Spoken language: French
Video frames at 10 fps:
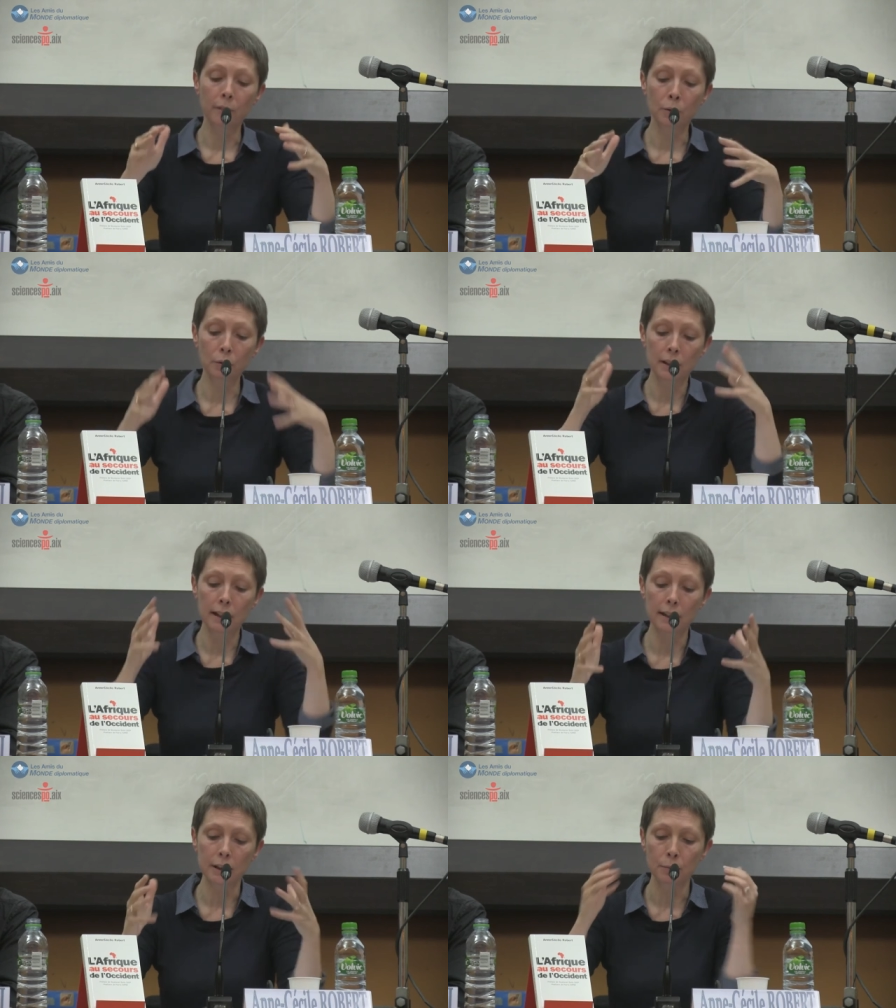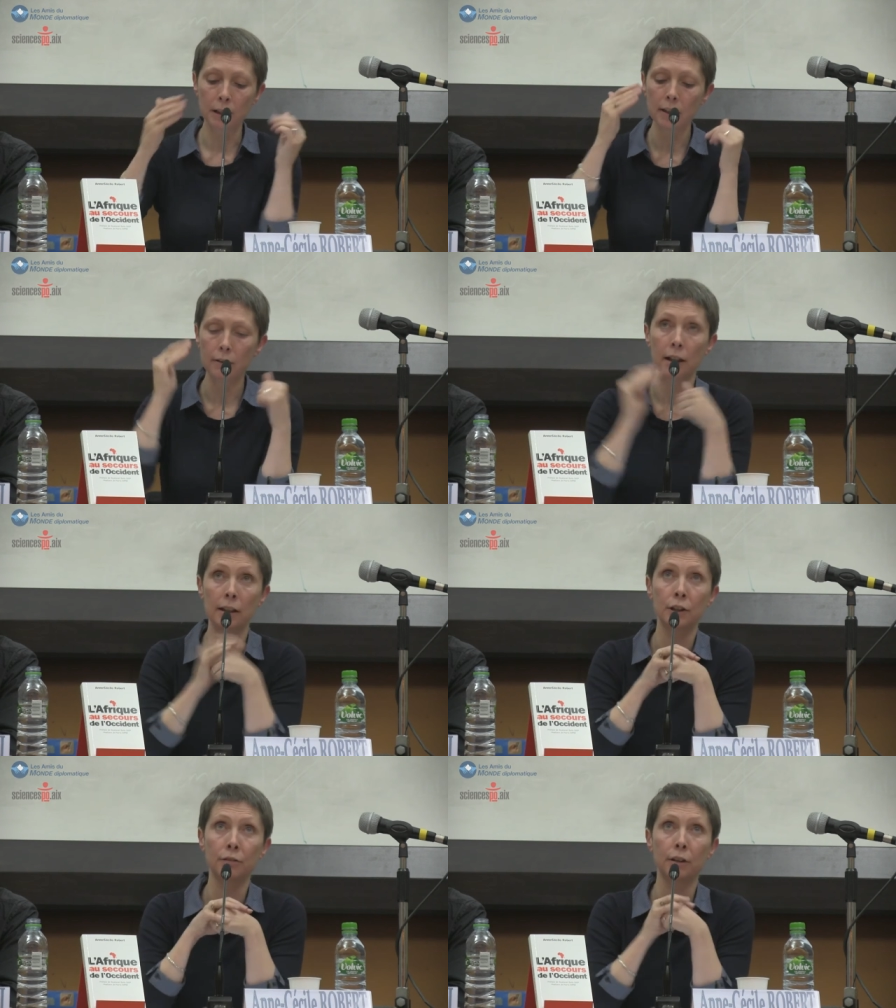donc ces classes moyennes
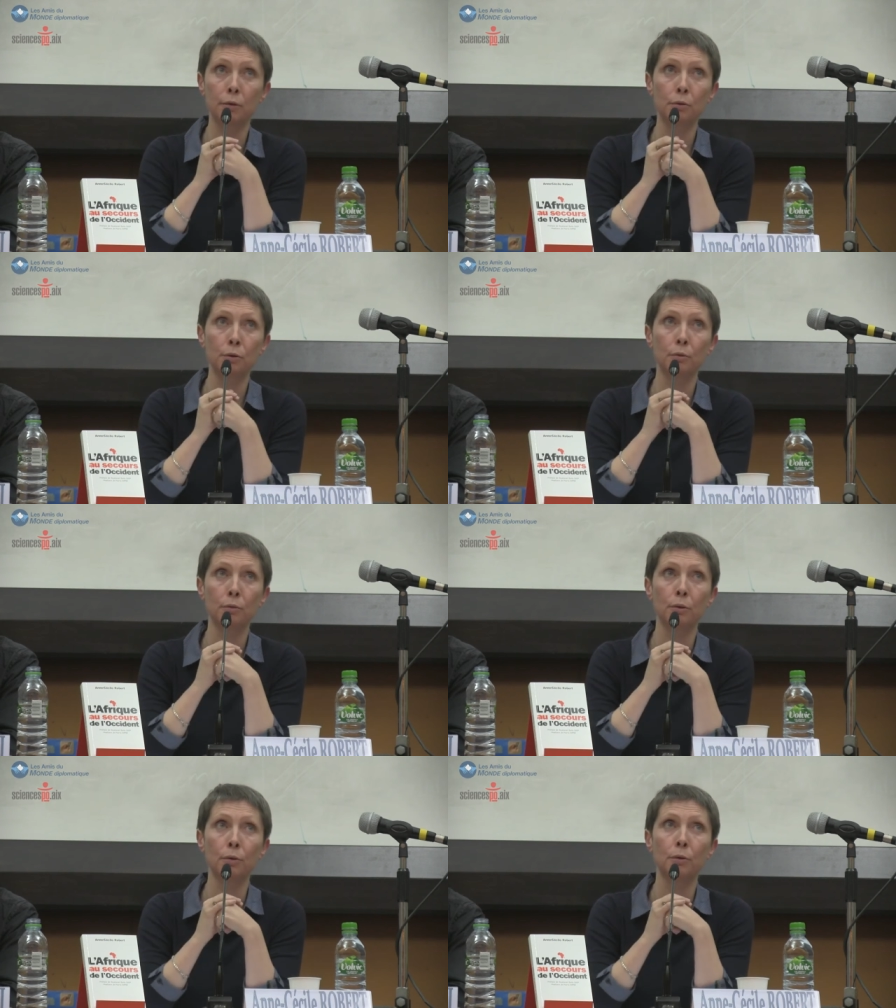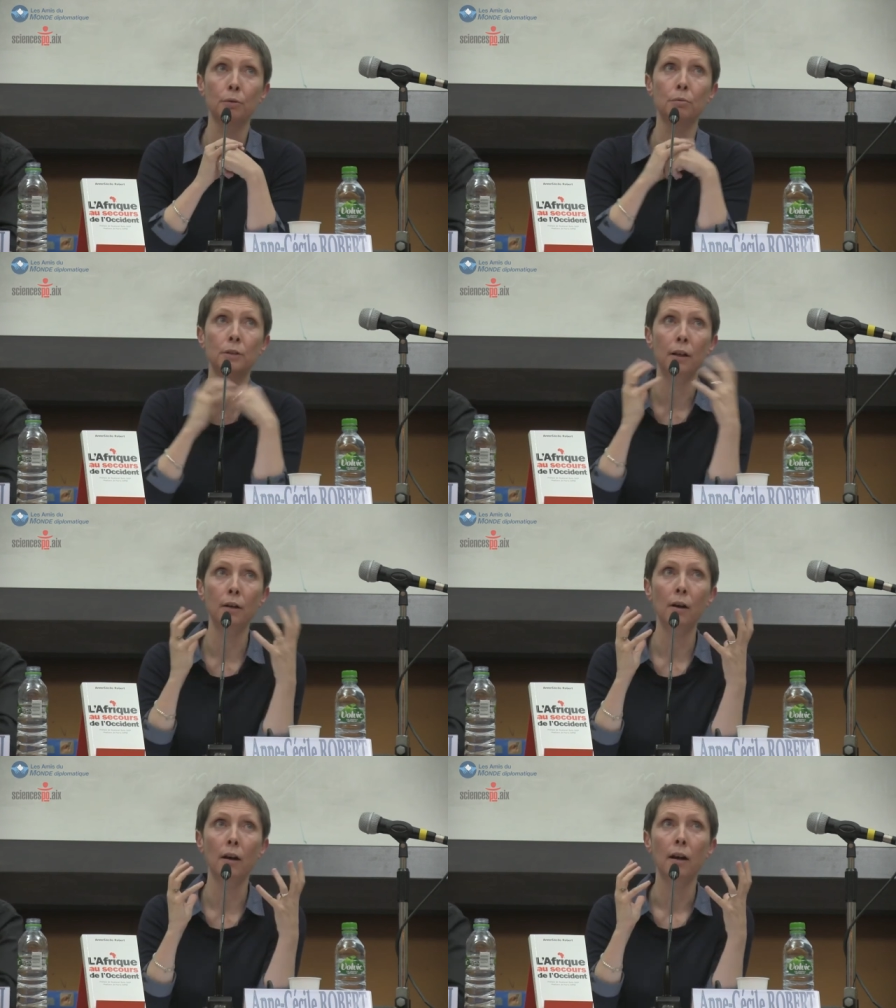auxquelles j'ai fait allusion tout à
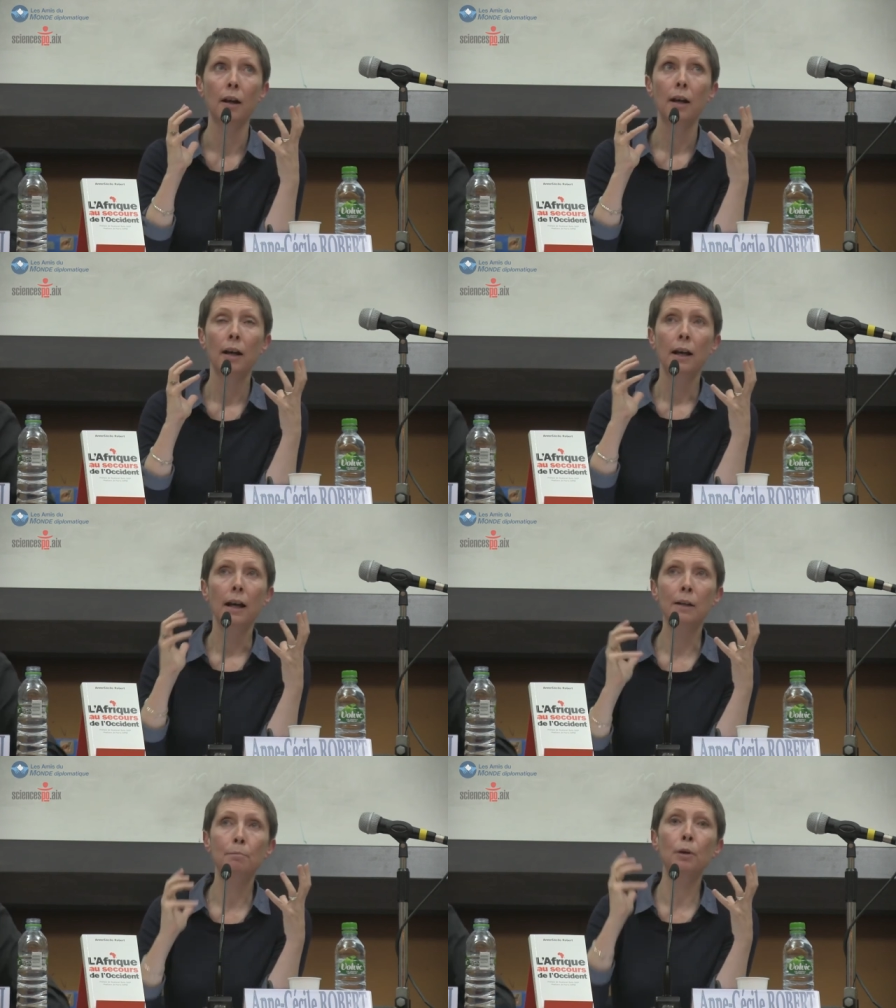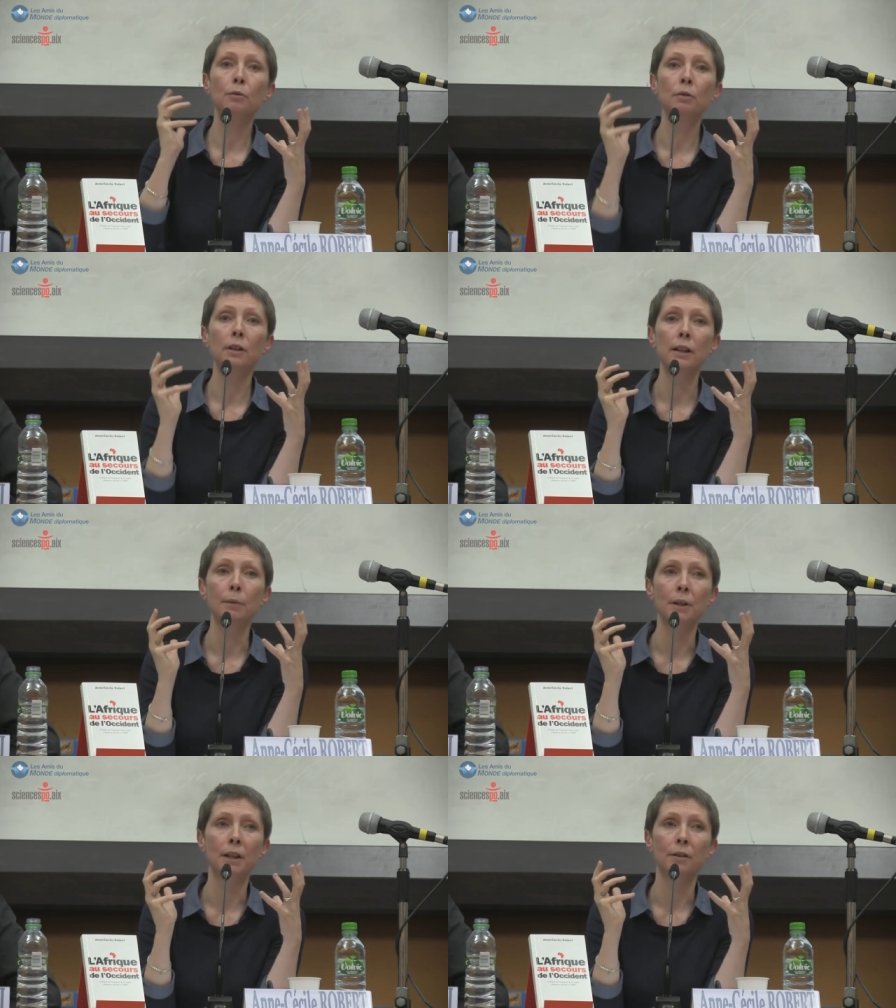l'heure, elles portent une
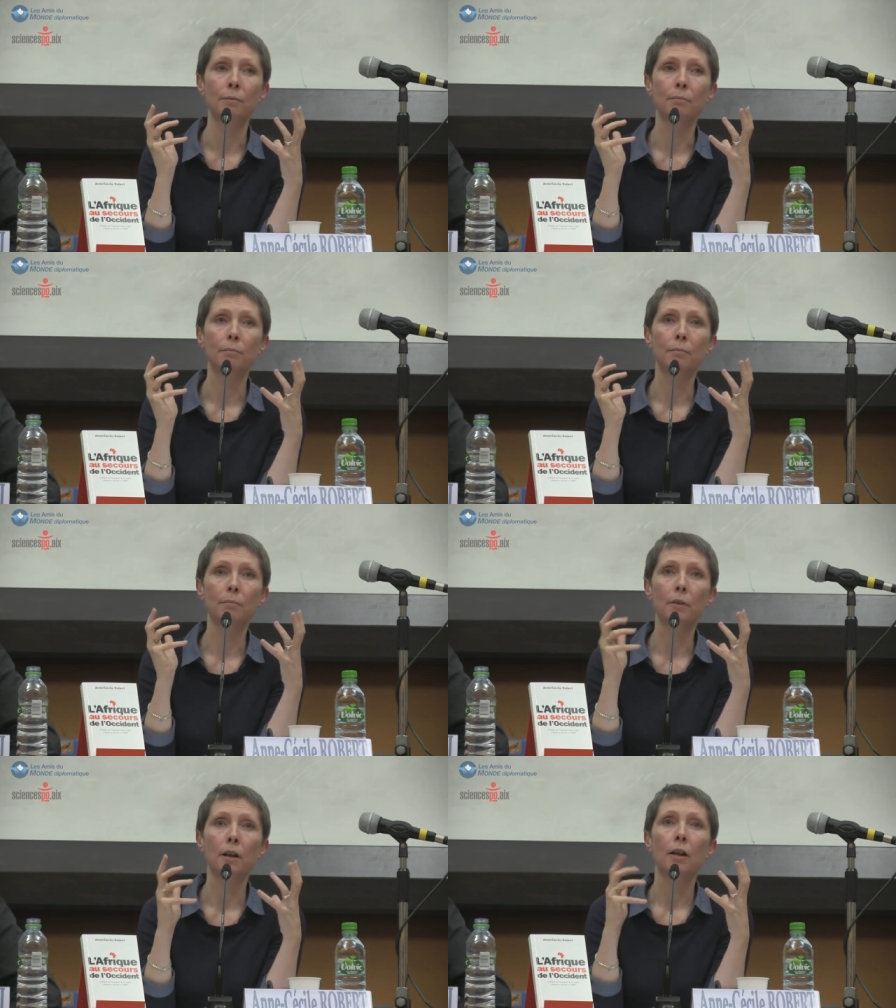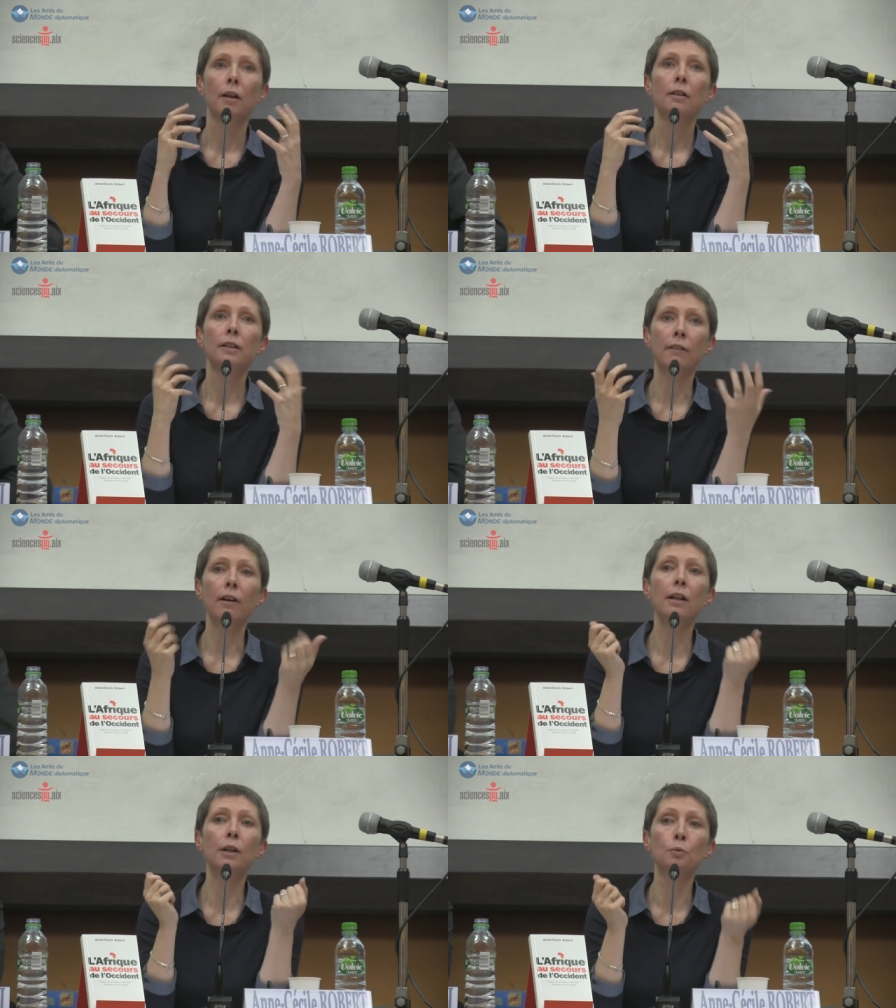dynamique. Ça
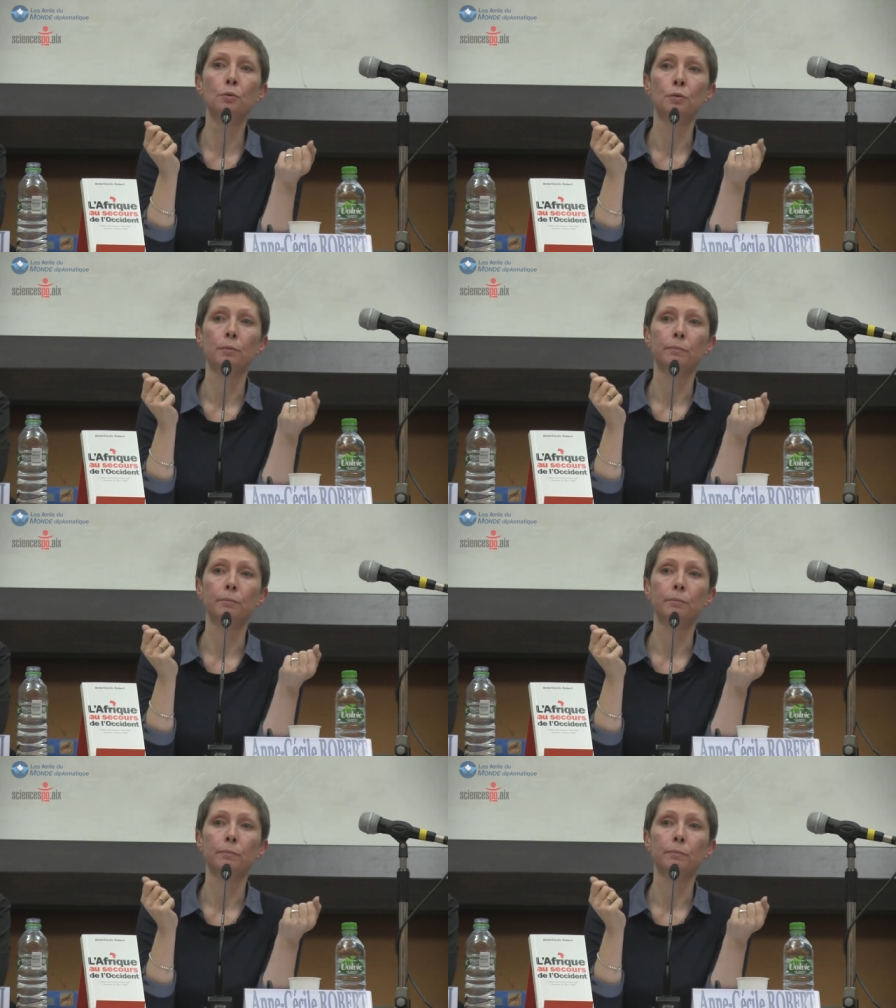va aller où